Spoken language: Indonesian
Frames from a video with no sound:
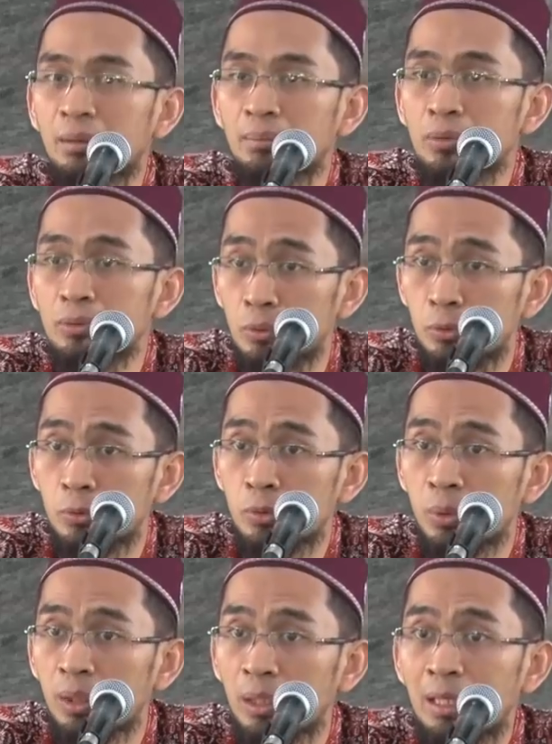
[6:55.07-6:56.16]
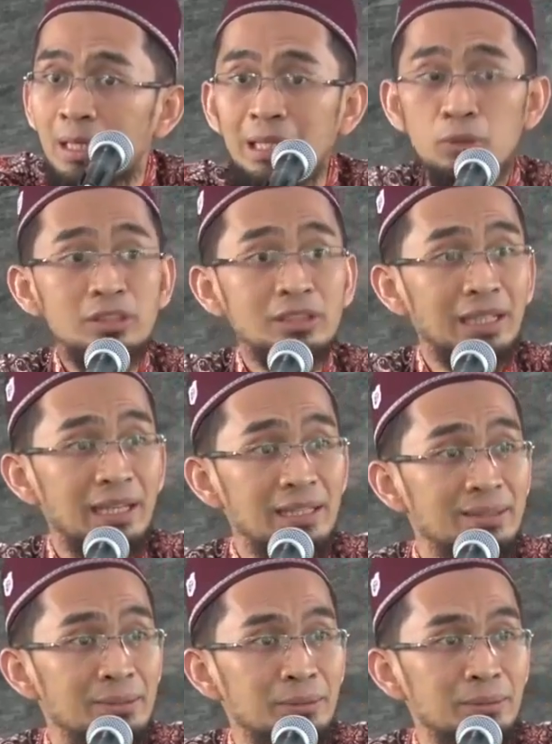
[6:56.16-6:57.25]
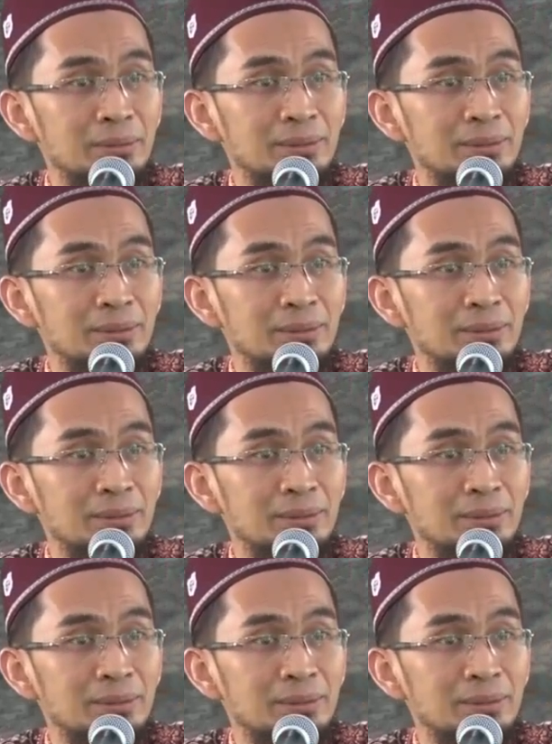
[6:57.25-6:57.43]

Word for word: budu, lalu setelah itu